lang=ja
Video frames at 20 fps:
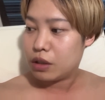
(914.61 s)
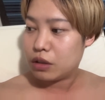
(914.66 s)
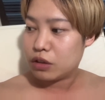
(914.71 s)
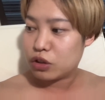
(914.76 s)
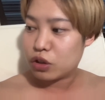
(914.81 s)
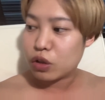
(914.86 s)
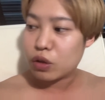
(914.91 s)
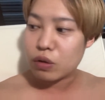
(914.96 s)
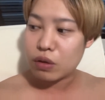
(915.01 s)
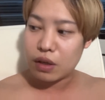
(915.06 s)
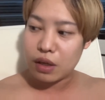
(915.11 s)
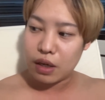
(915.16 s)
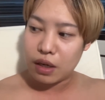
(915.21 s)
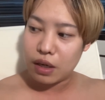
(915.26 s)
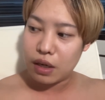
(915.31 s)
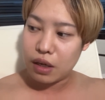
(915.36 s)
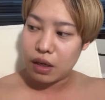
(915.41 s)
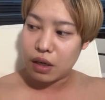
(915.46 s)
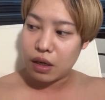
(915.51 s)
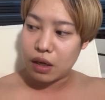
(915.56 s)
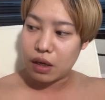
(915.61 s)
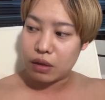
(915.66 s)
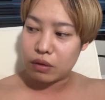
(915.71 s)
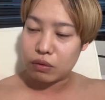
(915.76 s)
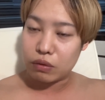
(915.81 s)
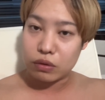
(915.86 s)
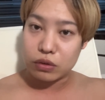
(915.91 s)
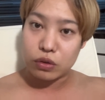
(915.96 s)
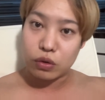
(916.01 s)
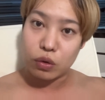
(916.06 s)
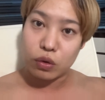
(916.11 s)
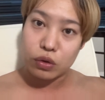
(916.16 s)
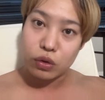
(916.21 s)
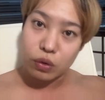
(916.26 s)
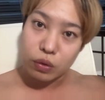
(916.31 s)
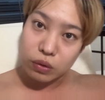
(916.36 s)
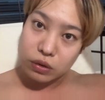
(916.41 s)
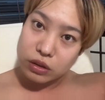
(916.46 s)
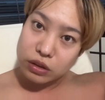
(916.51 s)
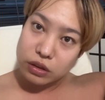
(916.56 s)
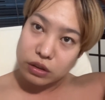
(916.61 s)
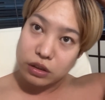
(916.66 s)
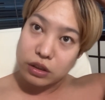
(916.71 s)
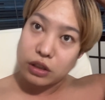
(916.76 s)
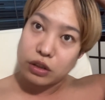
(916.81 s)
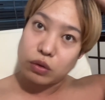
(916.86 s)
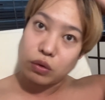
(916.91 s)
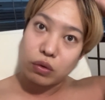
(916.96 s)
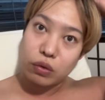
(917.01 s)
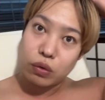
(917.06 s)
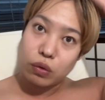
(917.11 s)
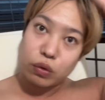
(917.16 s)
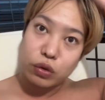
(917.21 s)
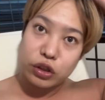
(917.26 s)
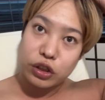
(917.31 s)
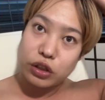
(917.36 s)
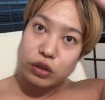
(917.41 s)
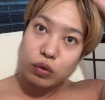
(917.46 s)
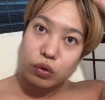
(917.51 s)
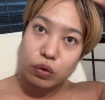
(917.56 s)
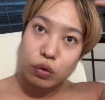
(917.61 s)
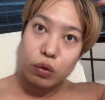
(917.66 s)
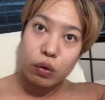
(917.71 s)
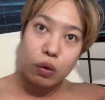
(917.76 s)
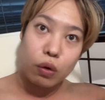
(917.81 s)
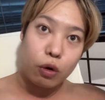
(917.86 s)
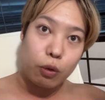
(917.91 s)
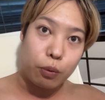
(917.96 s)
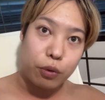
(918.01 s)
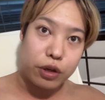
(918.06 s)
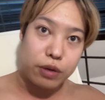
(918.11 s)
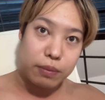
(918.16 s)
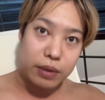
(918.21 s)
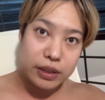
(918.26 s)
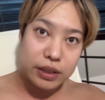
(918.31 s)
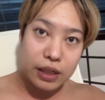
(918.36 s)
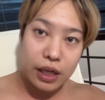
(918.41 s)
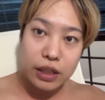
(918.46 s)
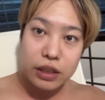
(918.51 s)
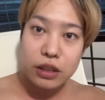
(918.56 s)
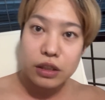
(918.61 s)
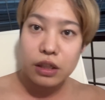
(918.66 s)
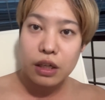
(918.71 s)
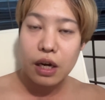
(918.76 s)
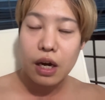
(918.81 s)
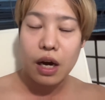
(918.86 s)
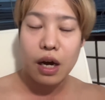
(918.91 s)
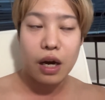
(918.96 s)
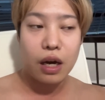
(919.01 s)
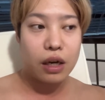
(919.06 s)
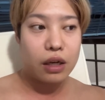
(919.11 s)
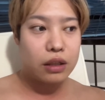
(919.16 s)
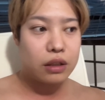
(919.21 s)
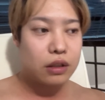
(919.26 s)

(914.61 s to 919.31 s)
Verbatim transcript: ちょっとね、あの、そろそろ仕事をしようと思います。明日が、